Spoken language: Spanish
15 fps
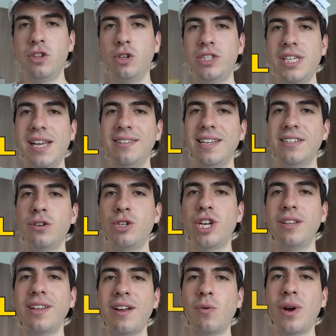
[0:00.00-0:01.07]

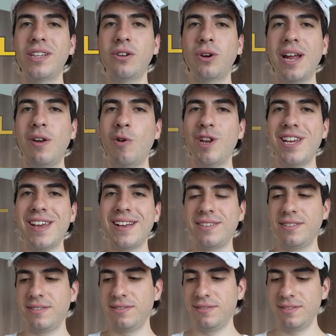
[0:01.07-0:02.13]
284
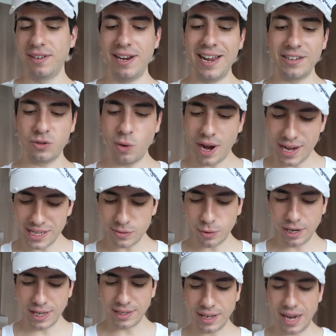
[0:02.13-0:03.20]
calorías, las cuales
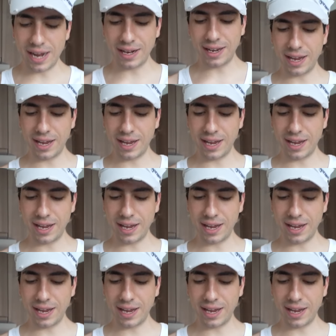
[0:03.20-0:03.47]
voy a tener